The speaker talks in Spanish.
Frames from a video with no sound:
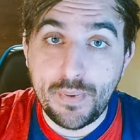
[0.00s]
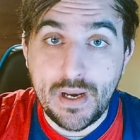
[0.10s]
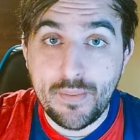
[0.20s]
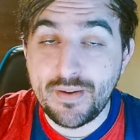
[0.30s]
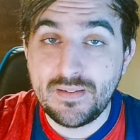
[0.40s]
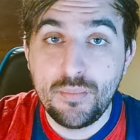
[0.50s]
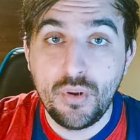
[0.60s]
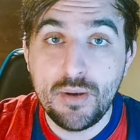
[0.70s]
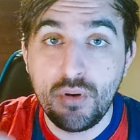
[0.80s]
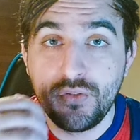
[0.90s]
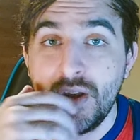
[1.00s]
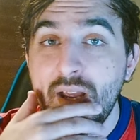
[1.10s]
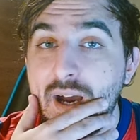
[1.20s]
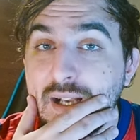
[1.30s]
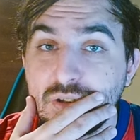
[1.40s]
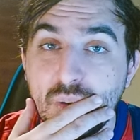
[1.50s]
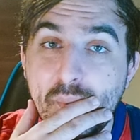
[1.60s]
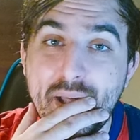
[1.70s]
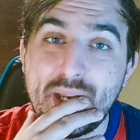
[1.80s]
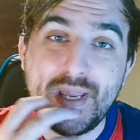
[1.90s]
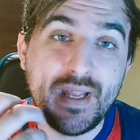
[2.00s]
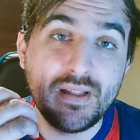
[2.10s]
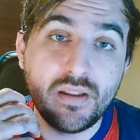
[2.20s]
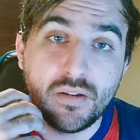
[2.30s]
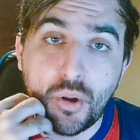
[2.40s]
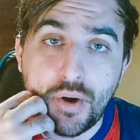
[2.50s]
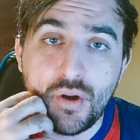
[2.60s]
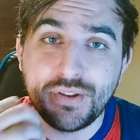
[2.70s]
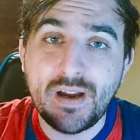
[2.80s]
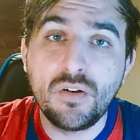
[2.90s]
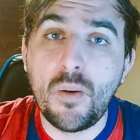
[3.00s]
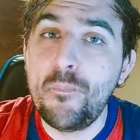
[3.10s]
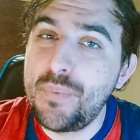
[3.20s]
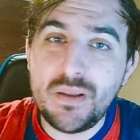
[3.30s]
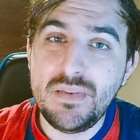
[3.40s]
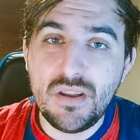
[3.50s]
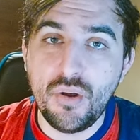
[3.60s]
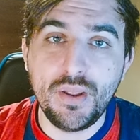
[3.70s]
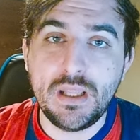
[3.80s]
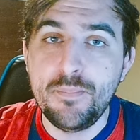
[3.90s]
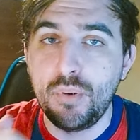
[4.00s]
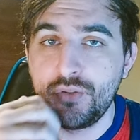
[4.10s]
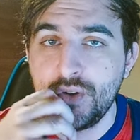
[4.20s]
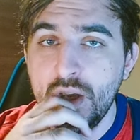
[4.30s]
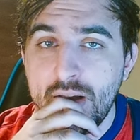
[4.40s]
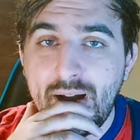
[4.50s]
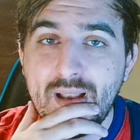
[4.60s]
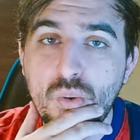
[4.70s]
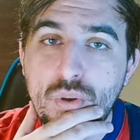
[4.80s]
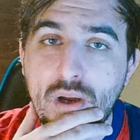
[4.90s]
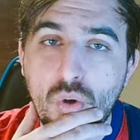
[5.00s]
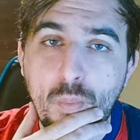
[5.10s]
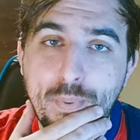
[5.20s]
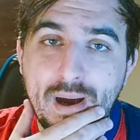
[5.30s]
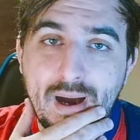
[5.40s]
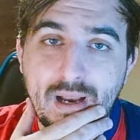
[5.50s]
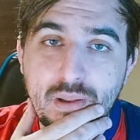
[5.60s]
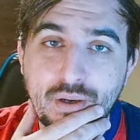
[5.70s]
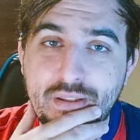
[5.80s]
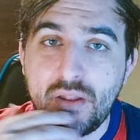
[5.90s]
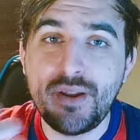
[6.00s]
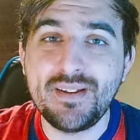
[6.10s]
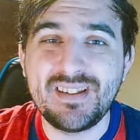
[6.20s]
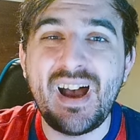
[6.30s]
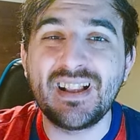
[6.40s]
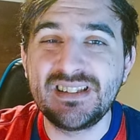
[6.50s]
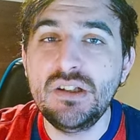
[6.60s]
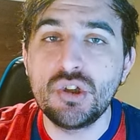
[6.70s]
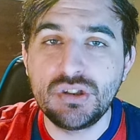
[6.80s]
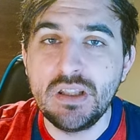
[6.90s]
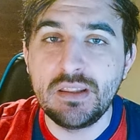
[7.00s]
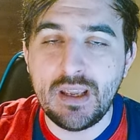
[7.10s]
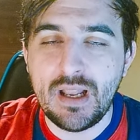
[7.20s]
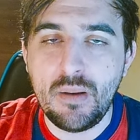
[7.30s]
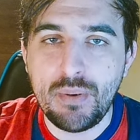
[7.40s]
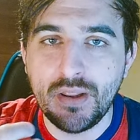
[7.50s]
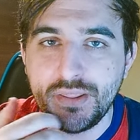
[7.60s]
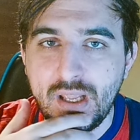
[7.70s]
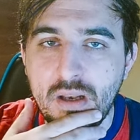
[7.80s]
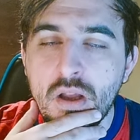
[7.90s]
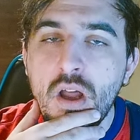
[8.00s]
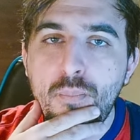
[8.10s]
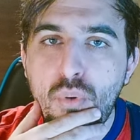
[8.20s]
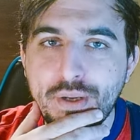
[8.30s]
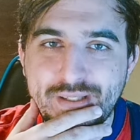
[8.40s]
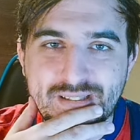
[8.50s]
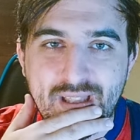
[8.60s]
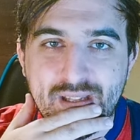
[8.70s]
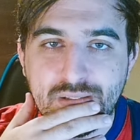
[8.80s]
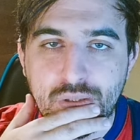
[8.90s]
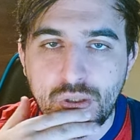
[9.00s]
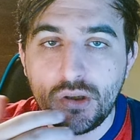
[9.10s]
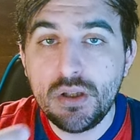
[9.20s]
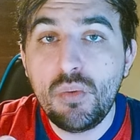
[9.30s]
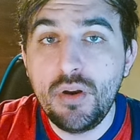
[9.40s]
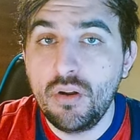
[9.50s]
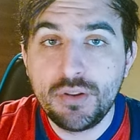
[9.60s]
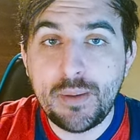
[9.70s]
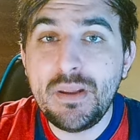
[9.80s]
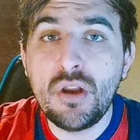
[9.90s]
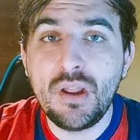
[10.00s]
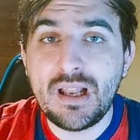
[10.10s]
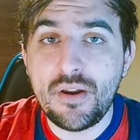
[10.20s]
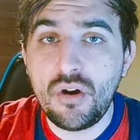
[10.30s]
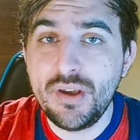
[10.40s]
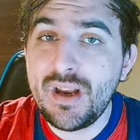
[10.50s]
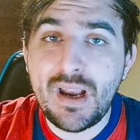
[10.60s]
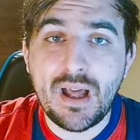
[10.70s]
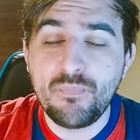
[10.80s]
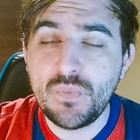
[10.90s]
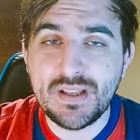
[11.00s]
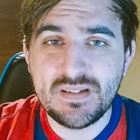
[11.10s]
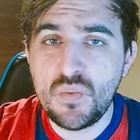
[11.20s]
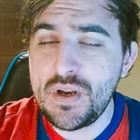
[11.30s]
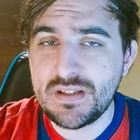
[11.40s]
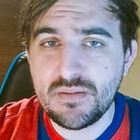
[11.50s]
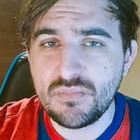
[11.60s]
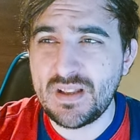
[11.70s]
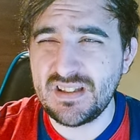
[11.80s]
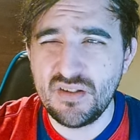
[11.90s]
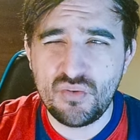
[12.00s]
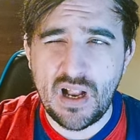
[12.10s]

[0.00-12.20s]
para ver si podemos asomar en este torneo tan comprimido de equipos alguna Copa Libertadores. Así lo siente el plantel puertas adentro y bueno, también lo declaró Irala hace, hace